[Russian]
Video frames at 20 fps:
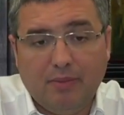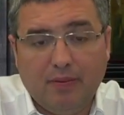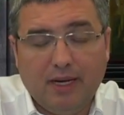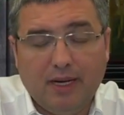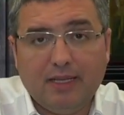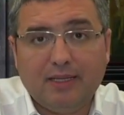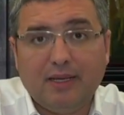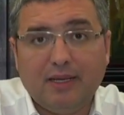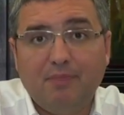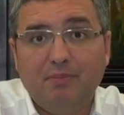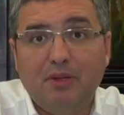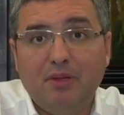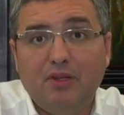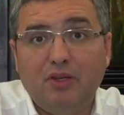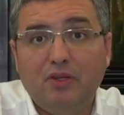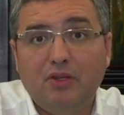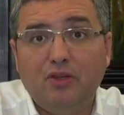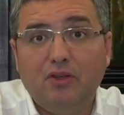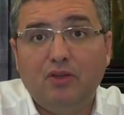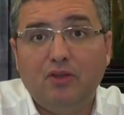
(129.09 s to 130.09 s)
порядка
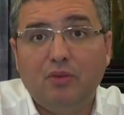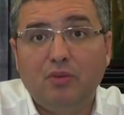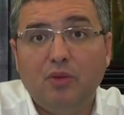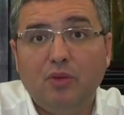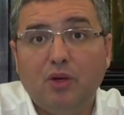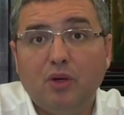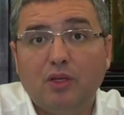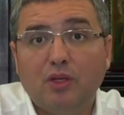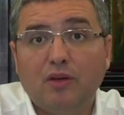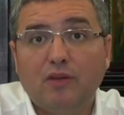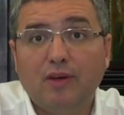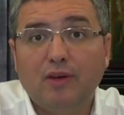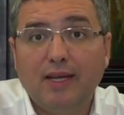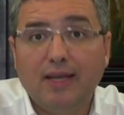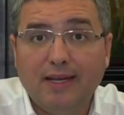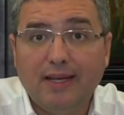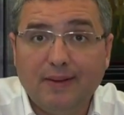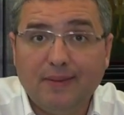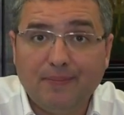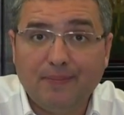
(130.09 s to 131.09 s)
50 миллионов
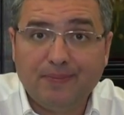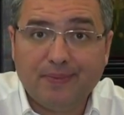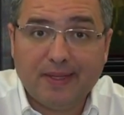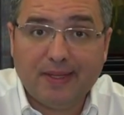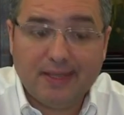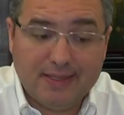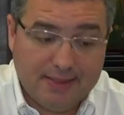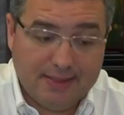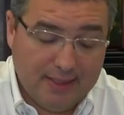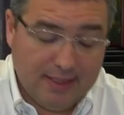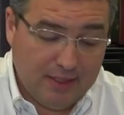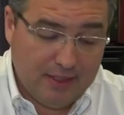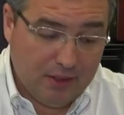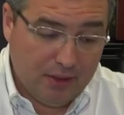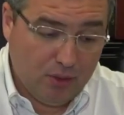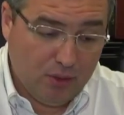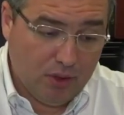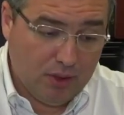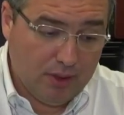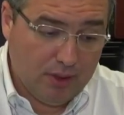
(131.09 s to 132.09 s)
лей за
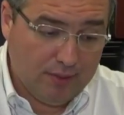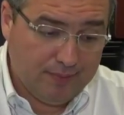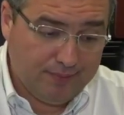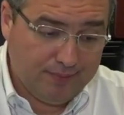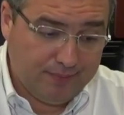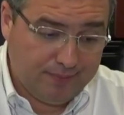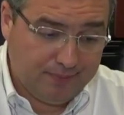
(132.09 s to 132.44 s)
эти годы.